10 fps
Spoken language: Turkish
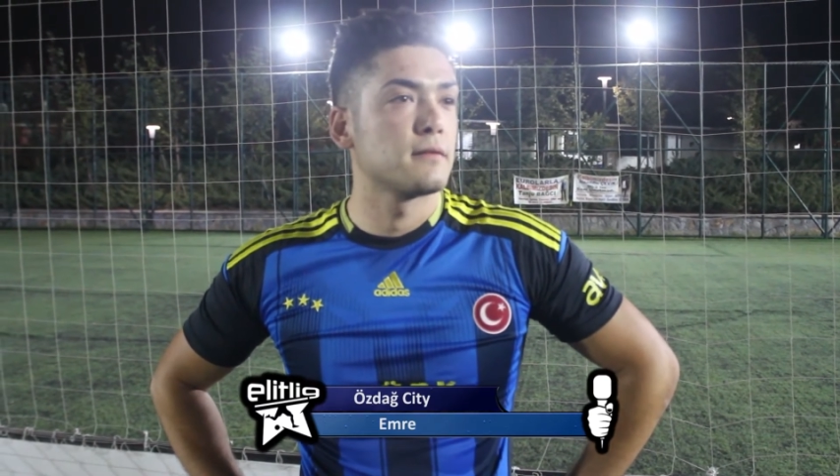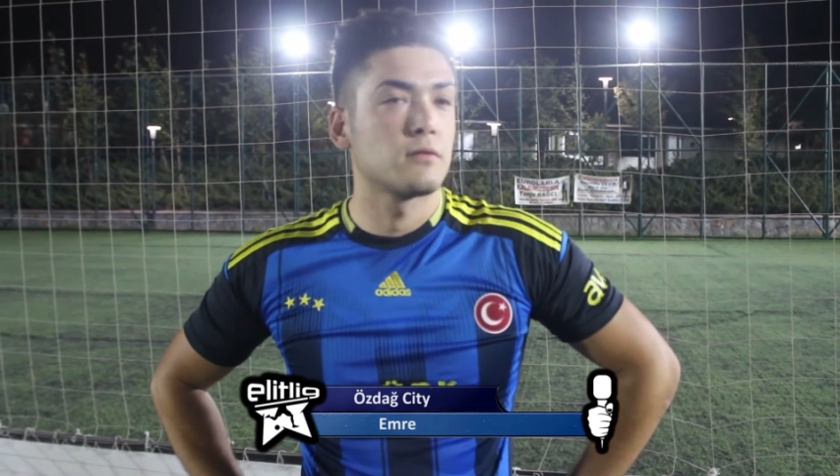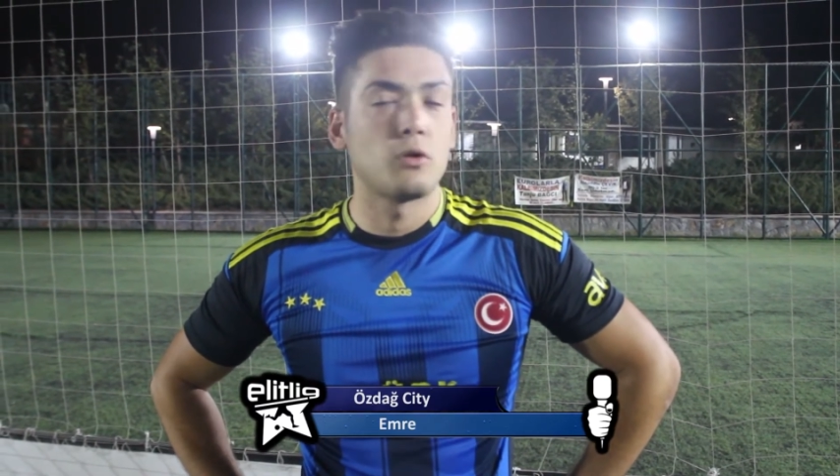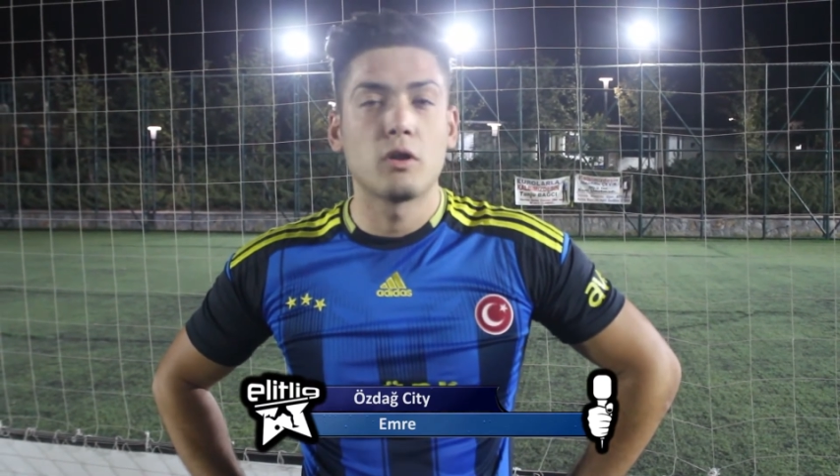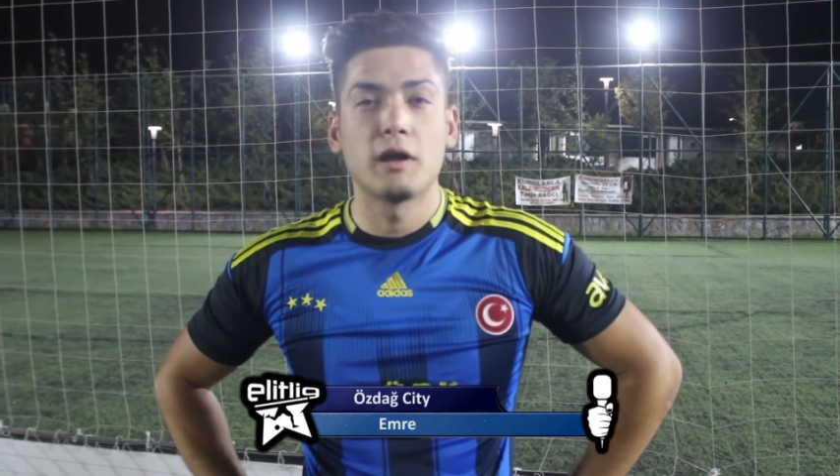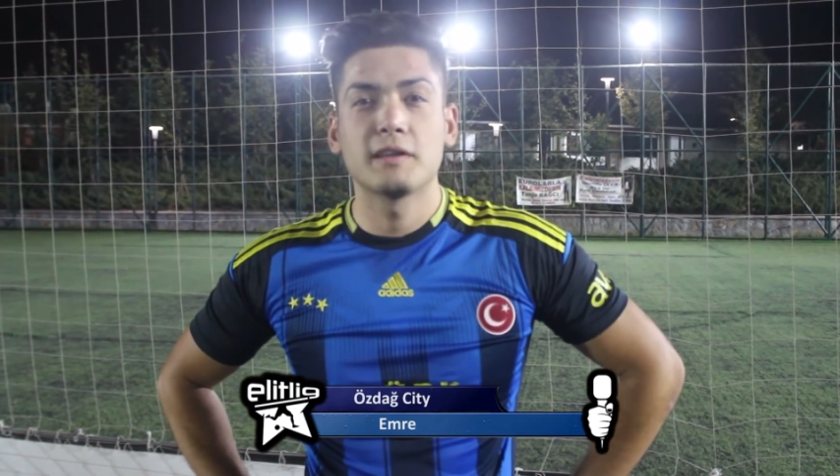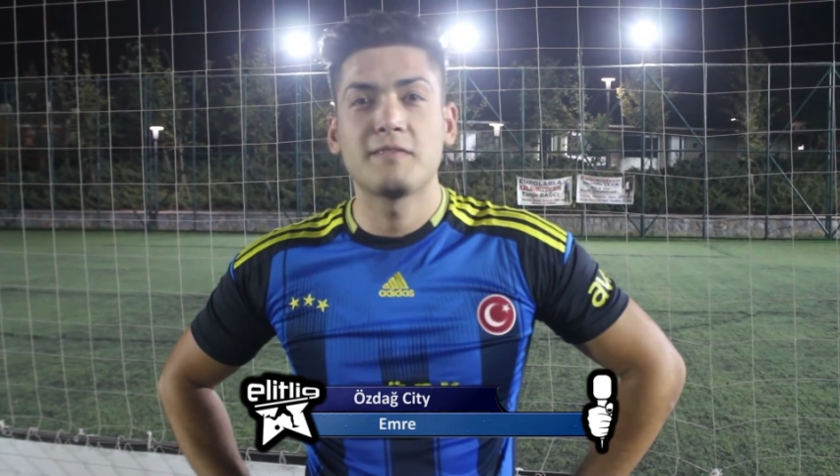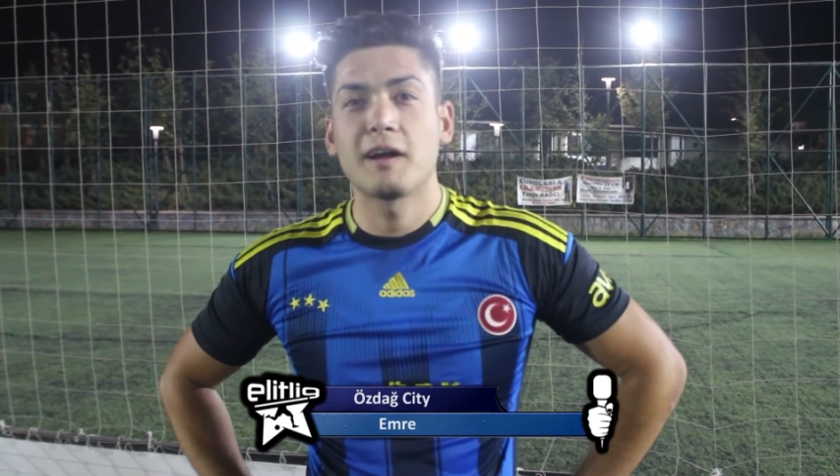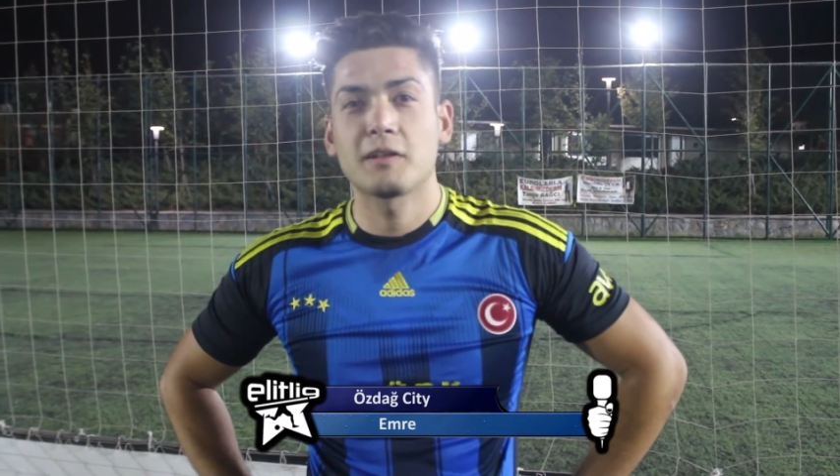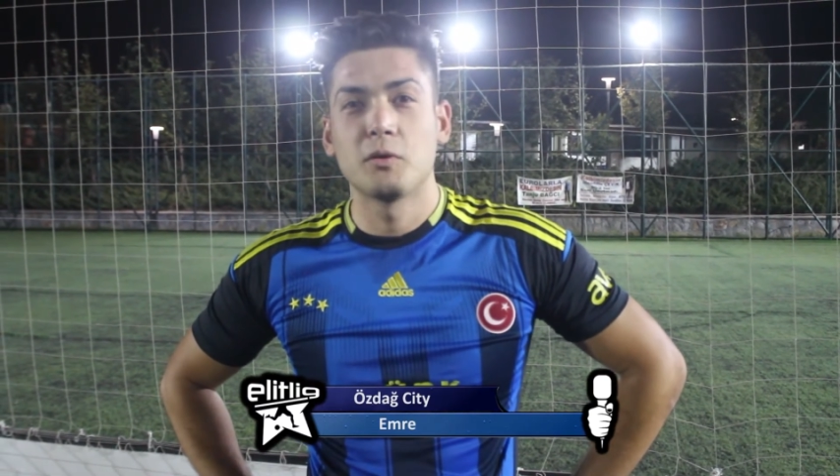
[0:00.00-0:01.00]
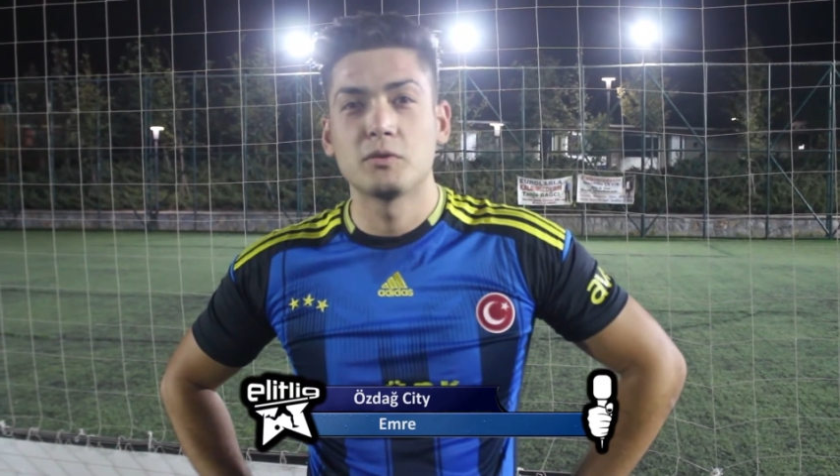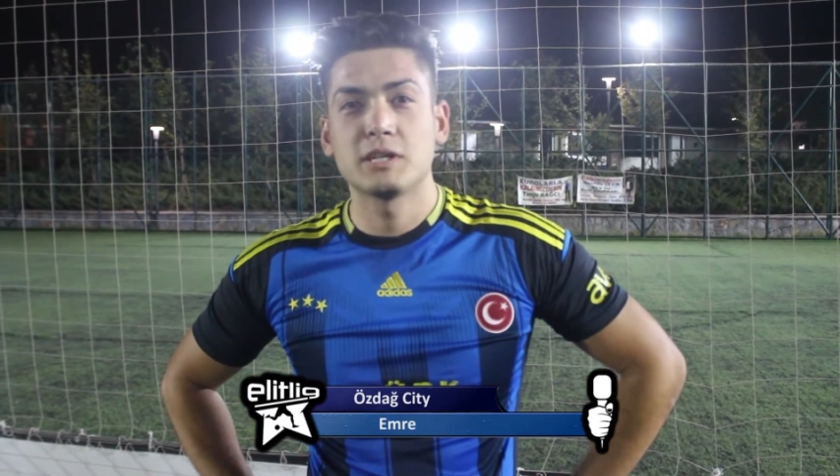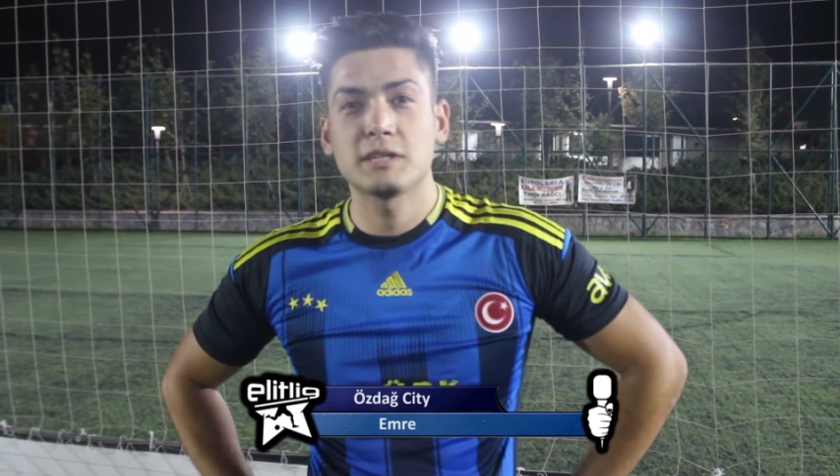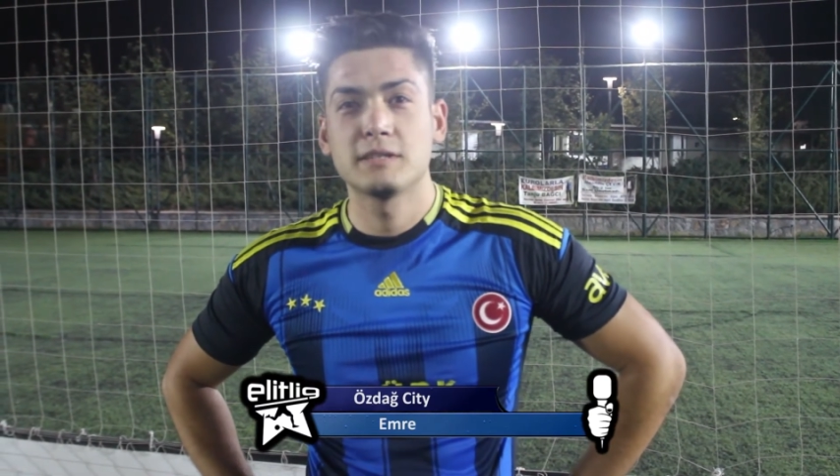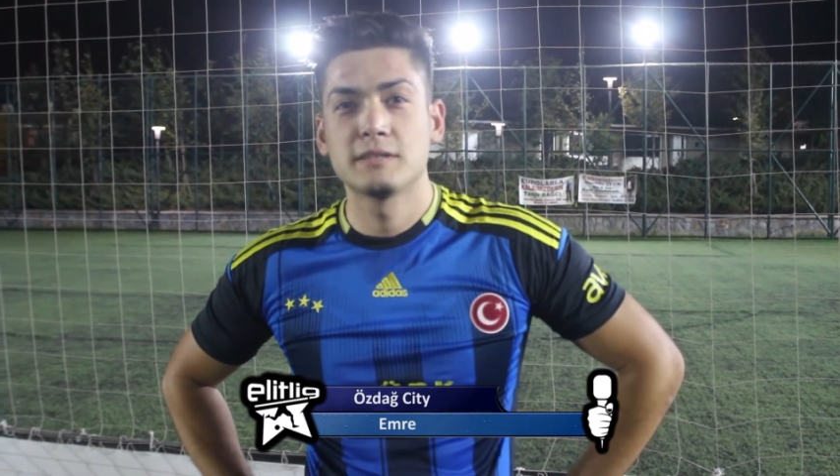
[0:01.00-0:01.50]
skorlarda farklı
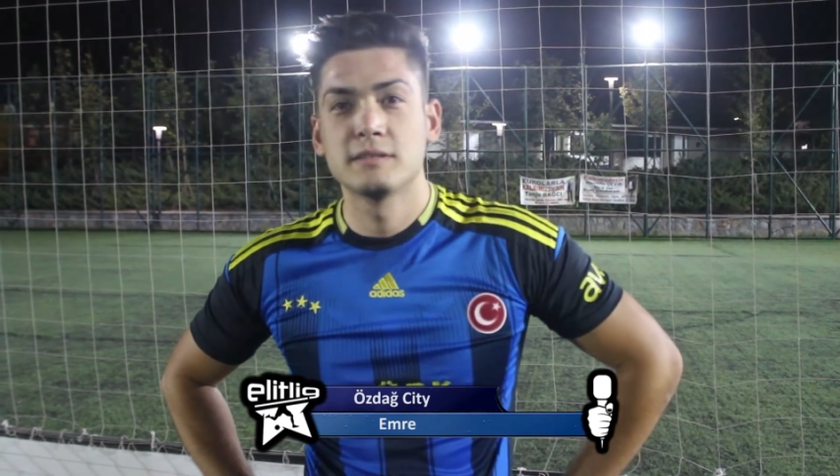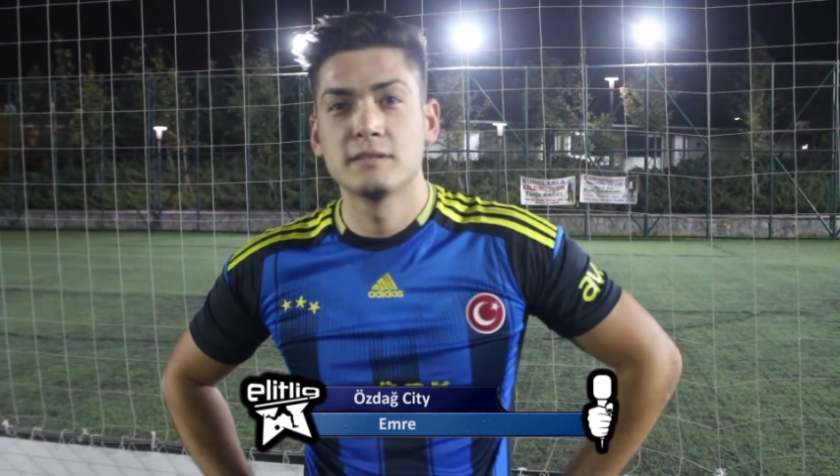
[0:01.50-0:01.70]
olacak.